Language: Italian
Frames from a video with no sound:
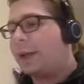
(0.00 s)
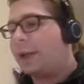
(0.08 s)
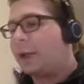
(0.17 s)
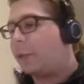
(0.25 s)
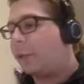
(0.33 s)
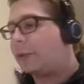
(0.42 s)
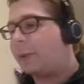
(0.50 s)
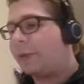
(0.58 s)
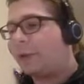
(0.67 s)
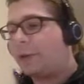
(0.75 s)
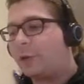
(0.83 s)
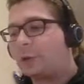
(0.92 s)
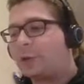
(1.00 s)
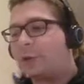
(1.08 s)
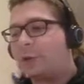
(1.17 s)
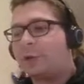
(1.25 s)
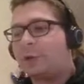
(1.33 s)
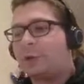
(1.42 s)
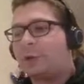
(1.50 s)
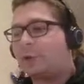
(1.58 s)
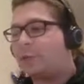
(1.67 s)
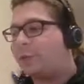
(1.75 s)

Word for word: E come potremmo avere contro un,